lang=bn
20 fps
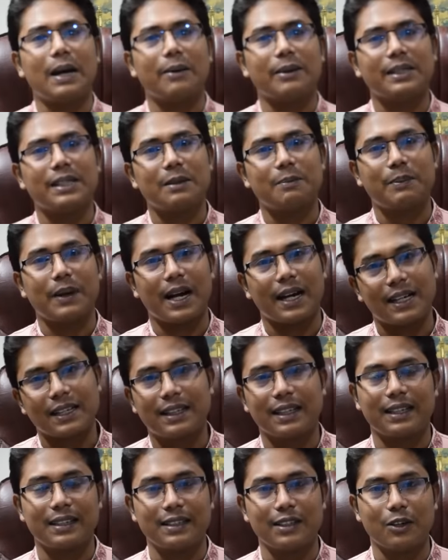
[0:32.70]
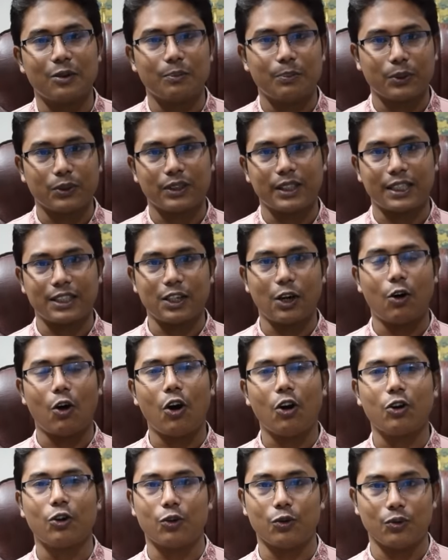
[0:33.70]
আমাদের প্রাকৃতিক নিয়ম প্রত্যেকটা
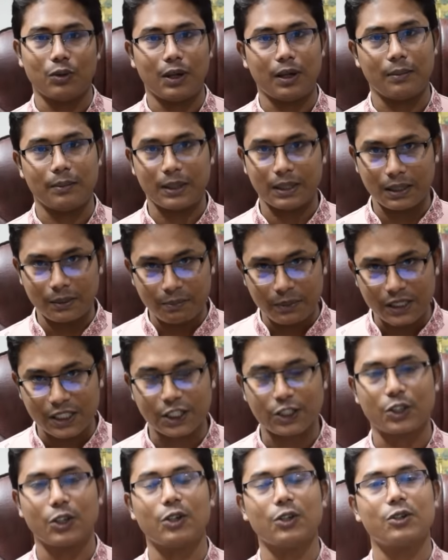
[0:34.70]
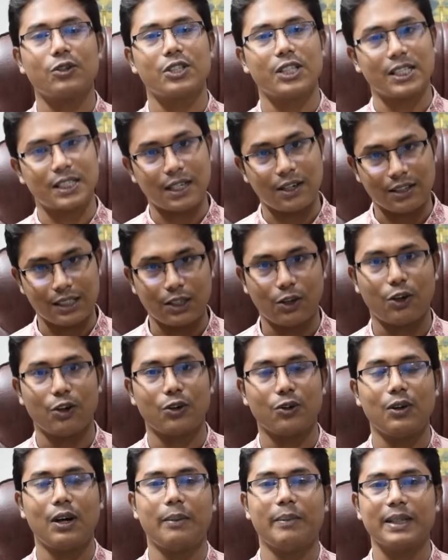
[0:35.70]
অঙ্গ আমাদের বিশেষ অঙ্গ সেটা একটা
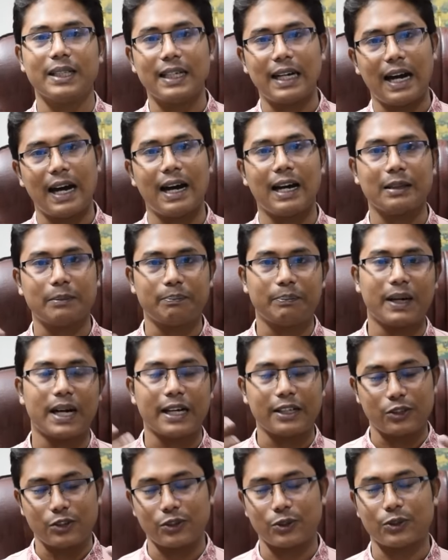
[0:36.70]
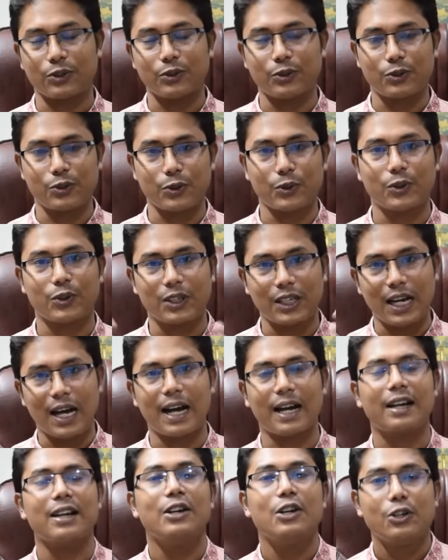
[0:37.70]
অঙ্গ আমাদের হাত পা চোখ
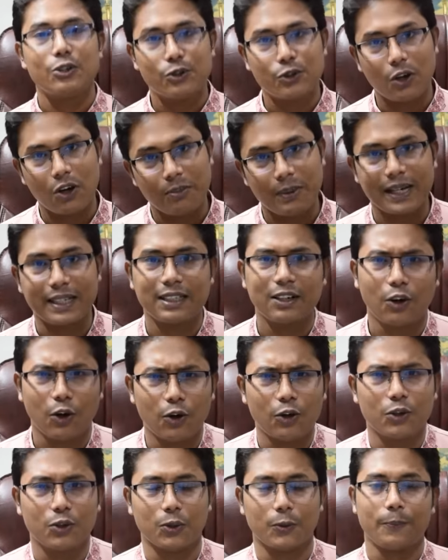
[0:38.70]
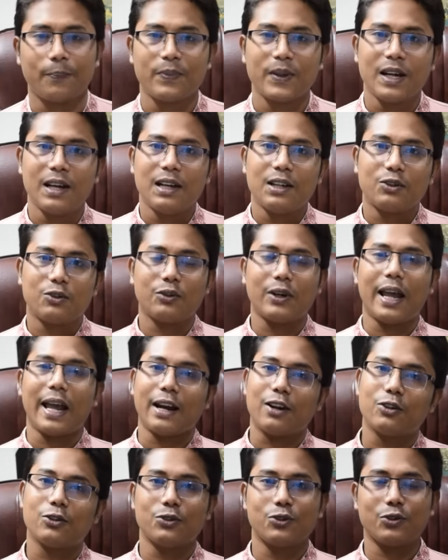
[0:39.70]
নাক সব একটা অঙ্গ তো
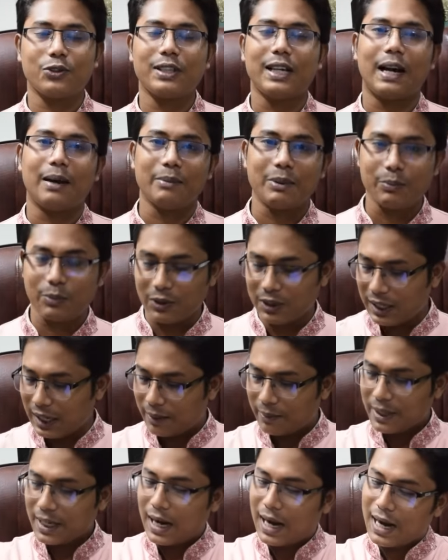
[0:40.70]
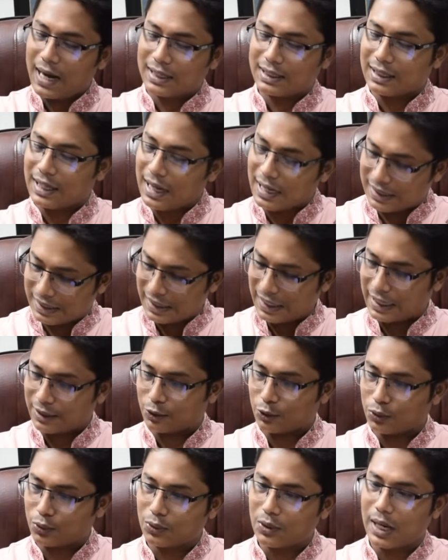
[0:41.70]
এখন যদি আমি বলি আমার হাত আছে
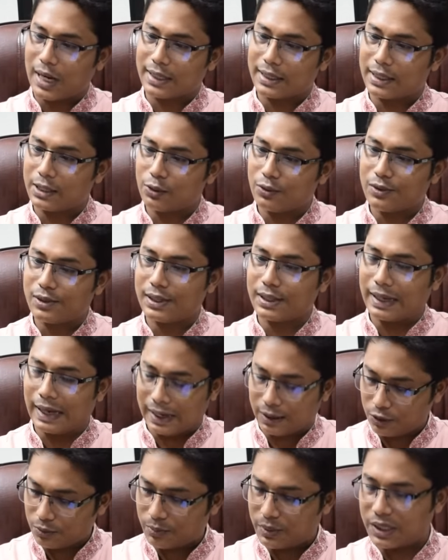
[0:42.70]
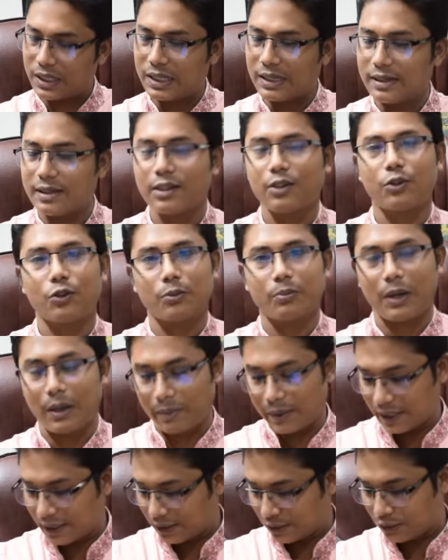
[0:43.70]
এতটুকু আঠেরো ইঞ্চি এখন বিশ ইঞ্চি করবো
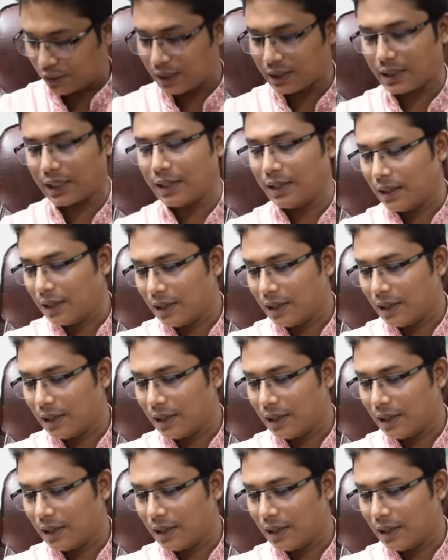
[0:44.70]
আমাকে একটু এটা